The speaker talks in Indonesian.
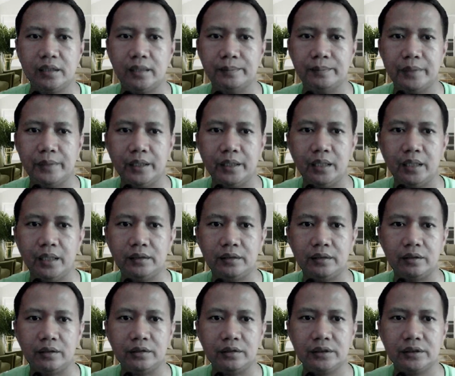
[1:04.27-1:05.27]

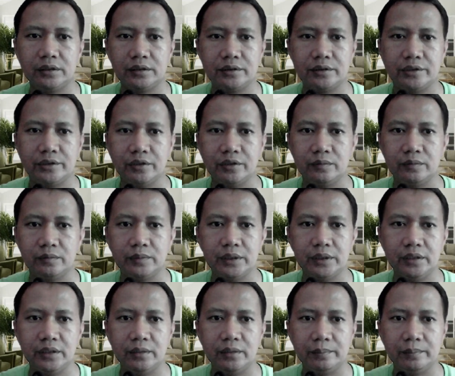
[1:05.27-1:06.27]
Android Xiaomi
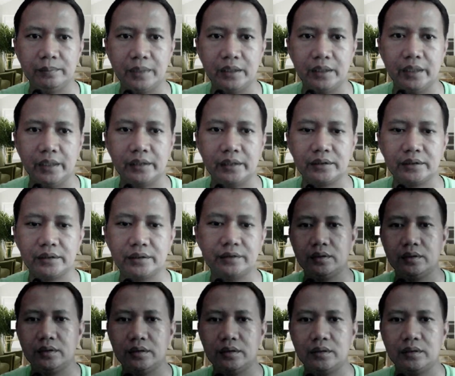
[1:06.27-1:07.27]
4X.
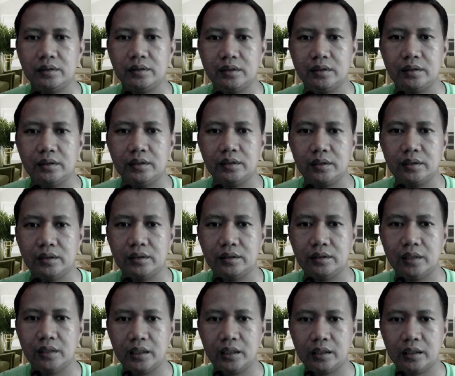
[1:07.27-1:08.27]

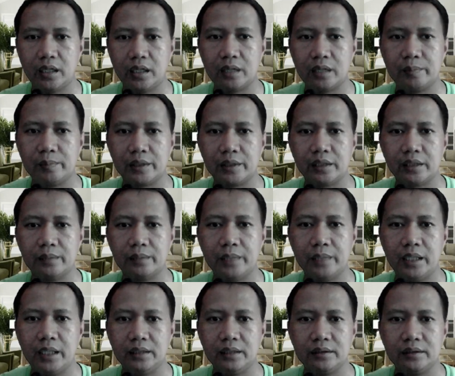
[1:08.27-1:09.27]
Dan langkah
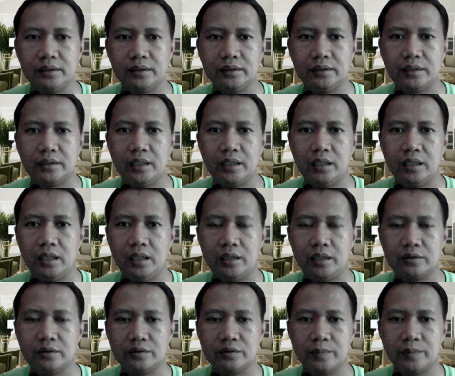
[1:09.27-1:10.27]
pertama, kita
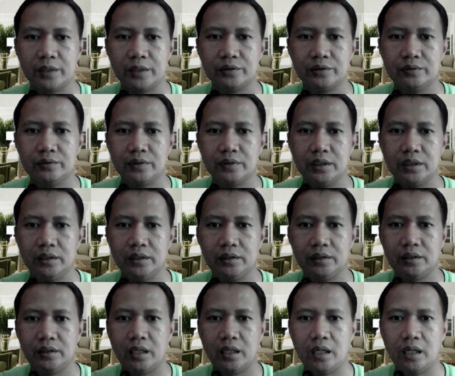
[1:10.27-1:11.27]
harus masuk ke
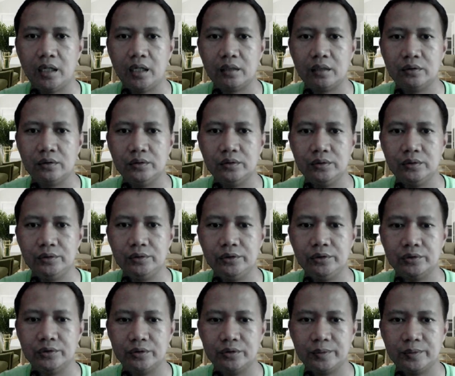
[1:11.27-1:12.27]
akun
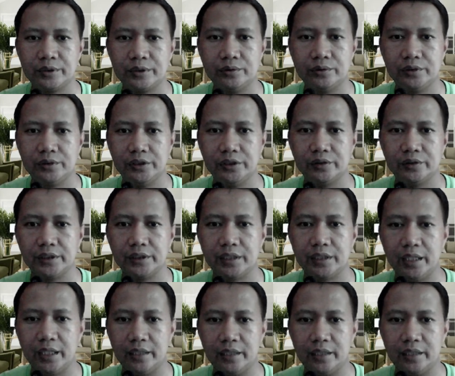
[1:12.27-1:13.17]
YouTube Studio kita.